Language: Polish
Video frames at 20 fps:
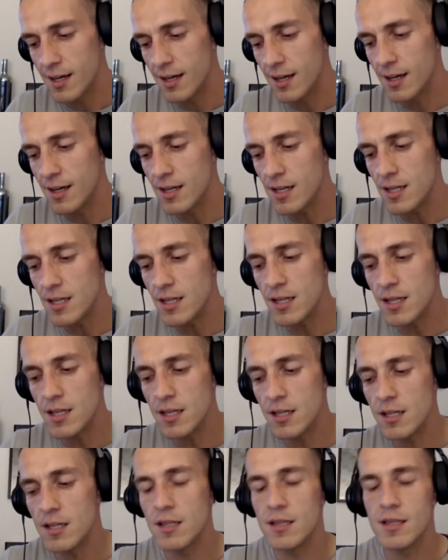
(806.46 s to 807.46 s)
e,
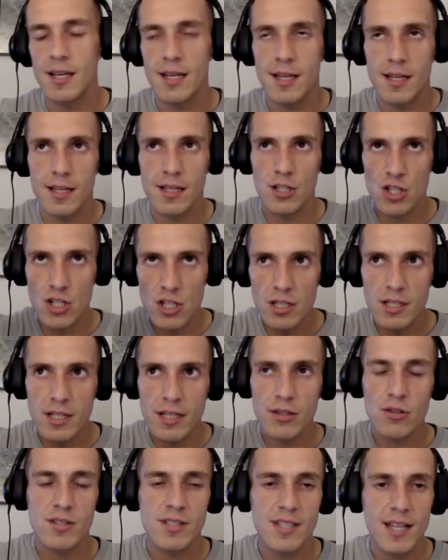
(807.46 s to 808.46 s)
i te
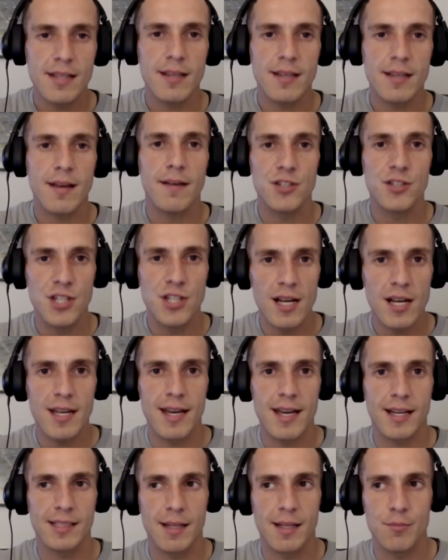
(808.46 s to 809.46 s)
silne doznania w ciele,
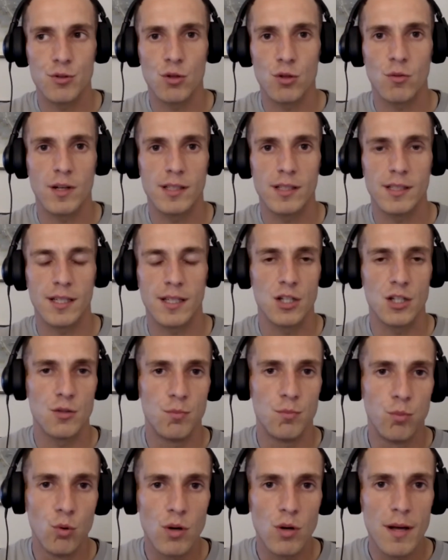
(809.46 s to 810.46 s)
jak na przykład jakieś
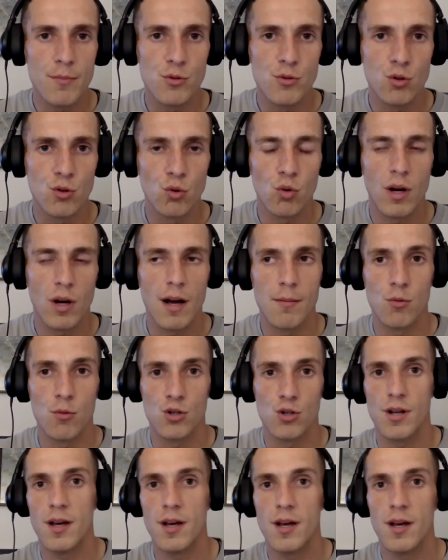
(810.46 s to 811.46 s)
bóle brzucha,
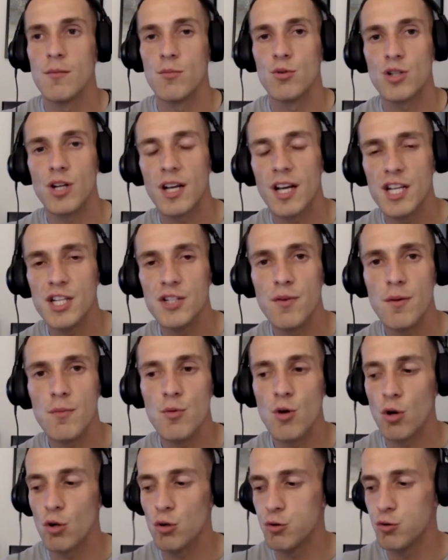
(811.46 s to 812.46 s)
może może, może chęć
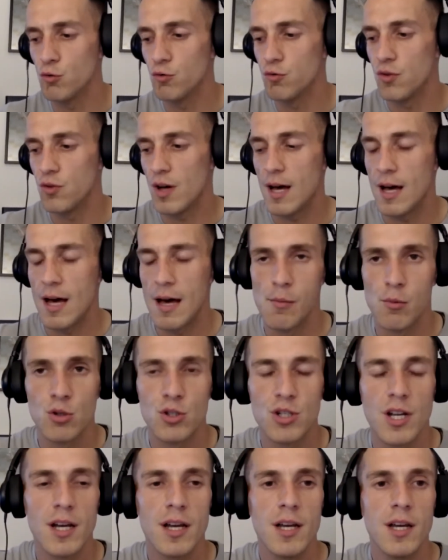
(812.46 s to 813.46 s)
wymiotów, a, a
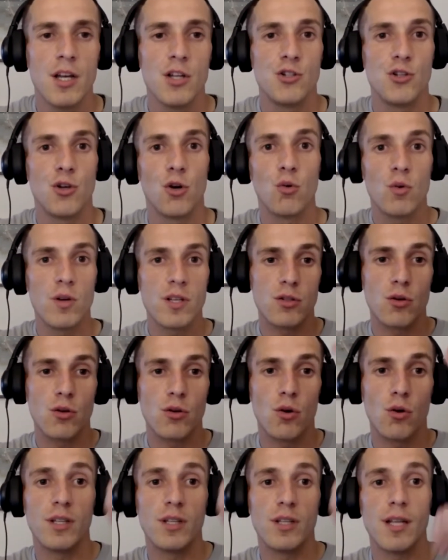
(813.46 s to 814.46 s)
może ciągłe
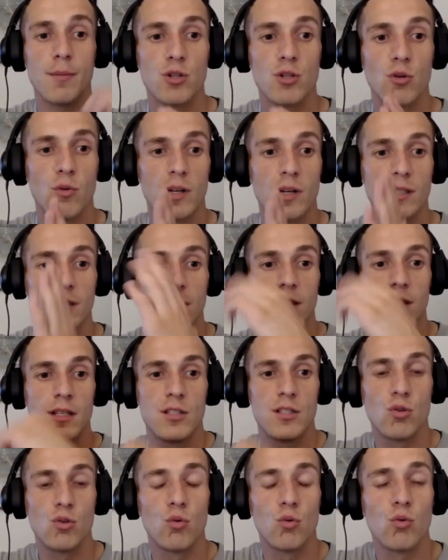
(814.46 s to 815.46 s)
skoki na przykład y,
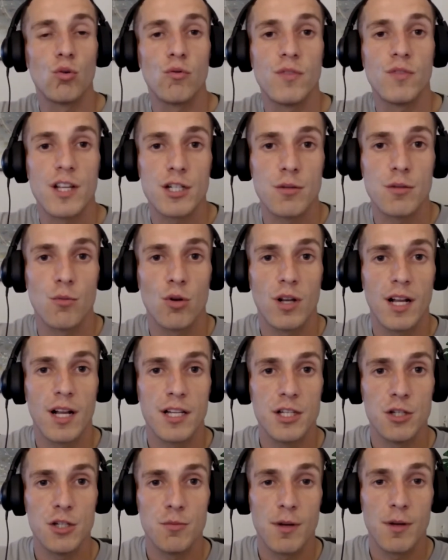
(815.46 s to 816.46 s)
cukru w naszym
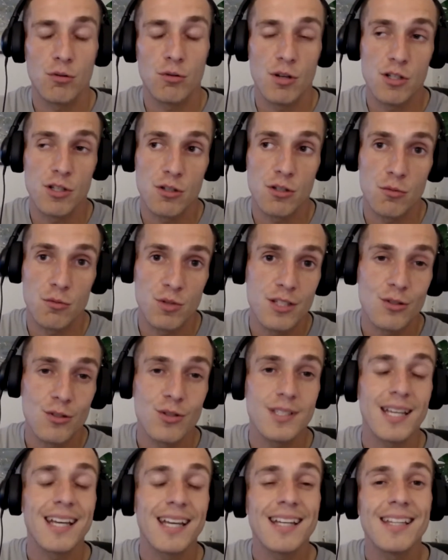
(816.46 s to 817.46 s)
organizmie, które są
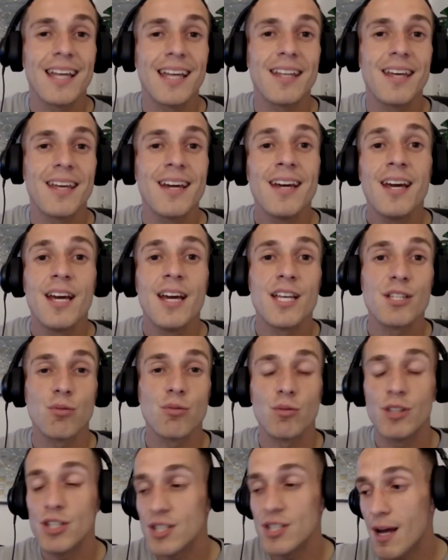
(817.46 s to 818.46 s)
często zajadane
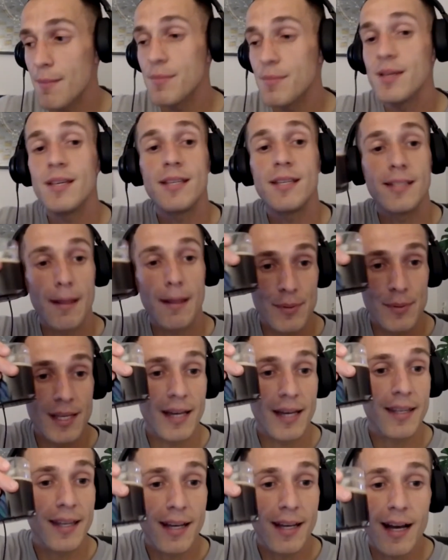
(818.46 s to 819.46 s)
słodyczami i
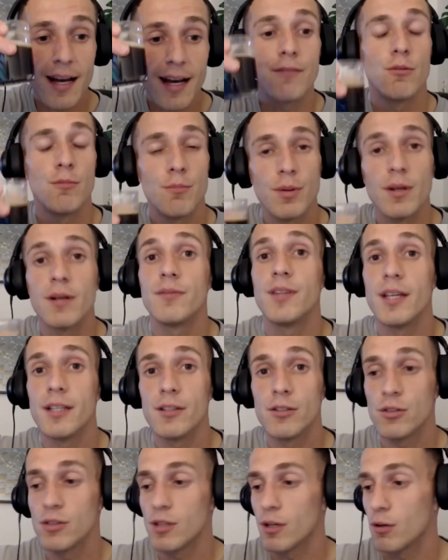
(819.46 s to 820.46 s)
zapijane kawą,
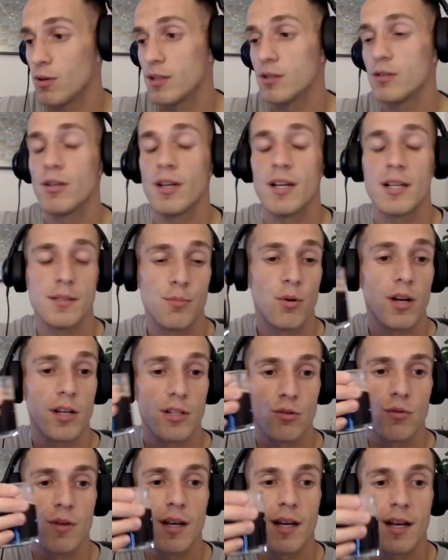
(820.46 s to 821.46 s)
prawda? No to akurat teraz
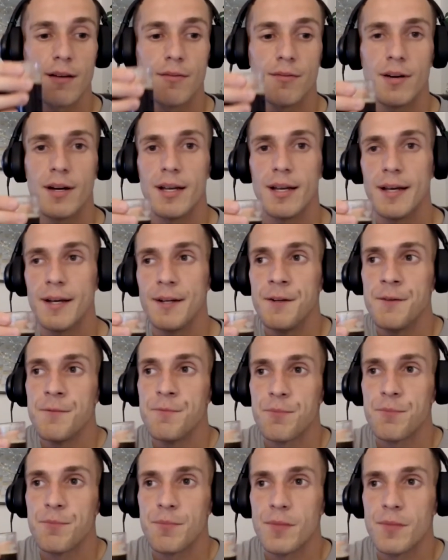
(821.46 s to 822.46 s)
pokazuje kawę, ale,
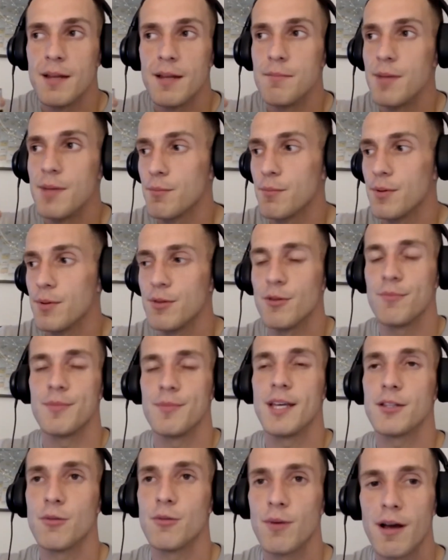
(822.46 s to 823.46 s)
ale jakby no,
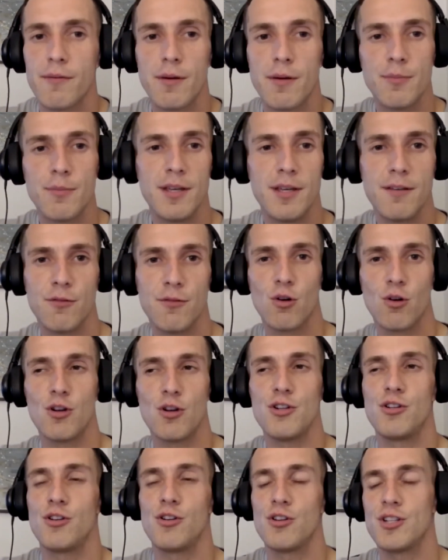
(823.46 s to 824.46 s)
ja tą kawę piję w
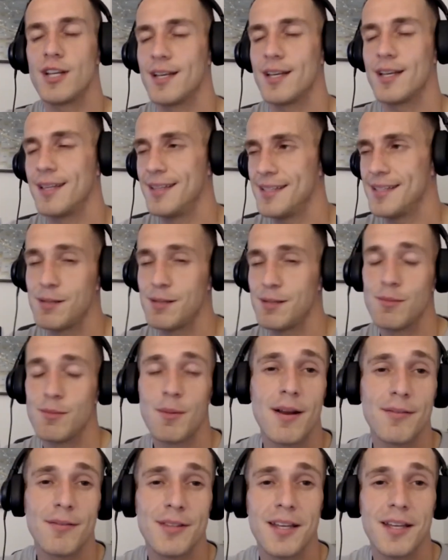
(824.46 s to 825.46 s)
okolicznościach, kiedy jestem
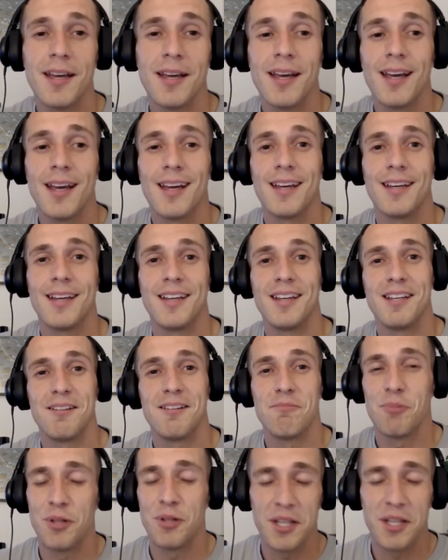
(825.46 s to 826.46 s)
naprawdę
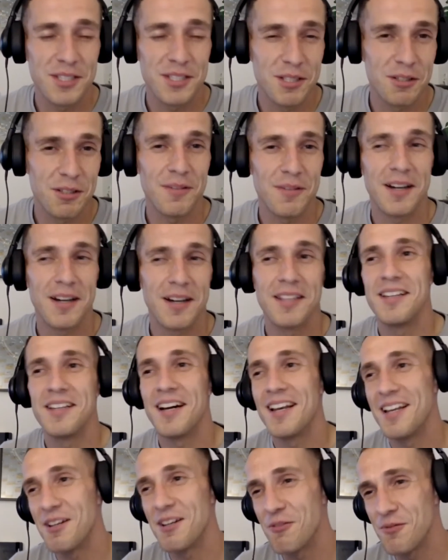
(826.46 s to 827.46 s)
e, podekscytowany,
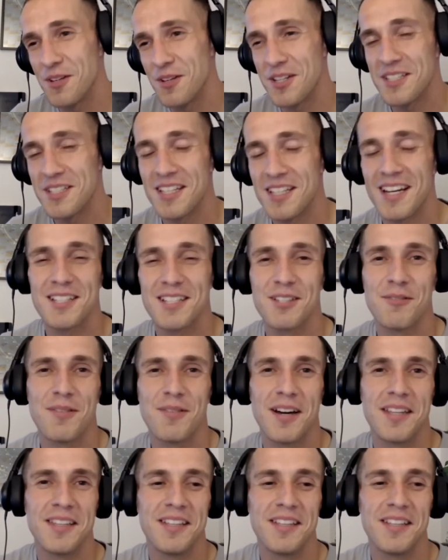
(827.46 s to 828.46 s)
ale również
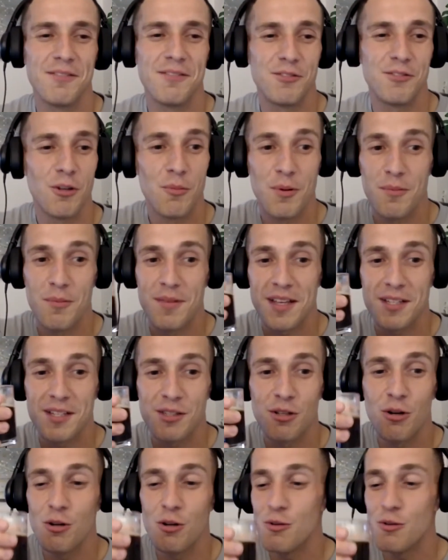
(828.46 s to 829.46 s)
zrelaksowany, w dobrym
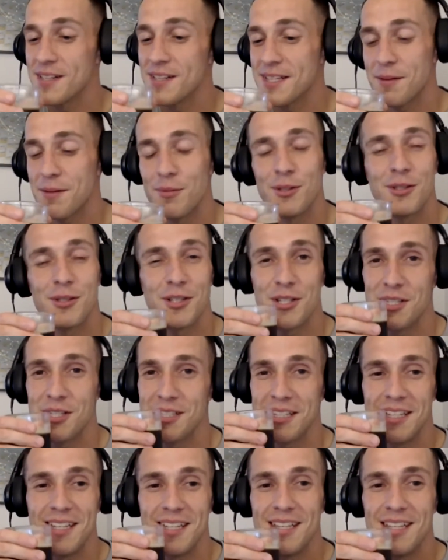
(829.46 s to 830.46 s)
nastroju, więc jakby to też
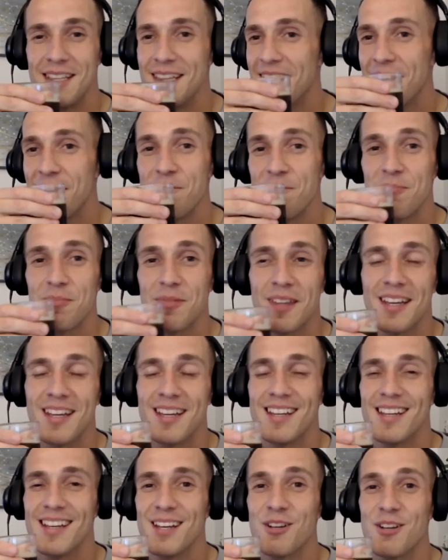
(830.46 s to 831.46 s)
jest inne
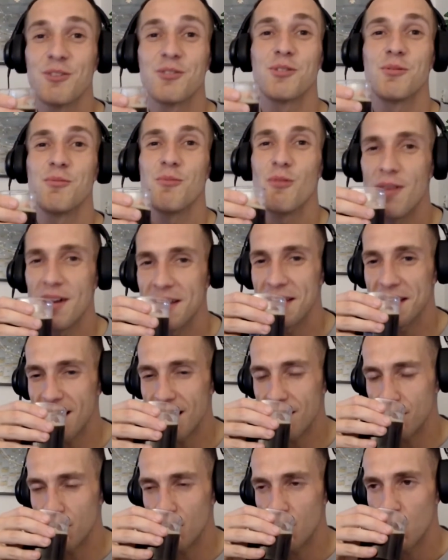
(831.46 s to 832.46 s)
e, konsumowanie
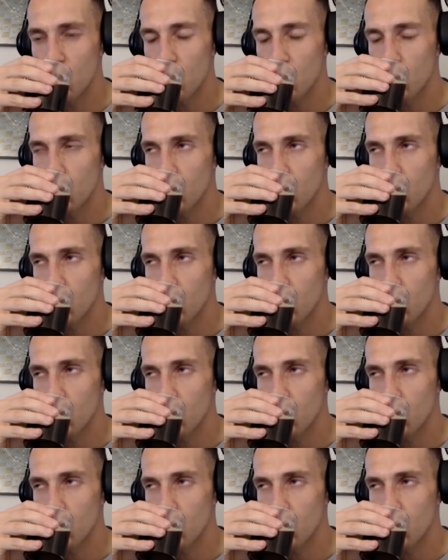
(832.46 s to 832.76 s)
kawy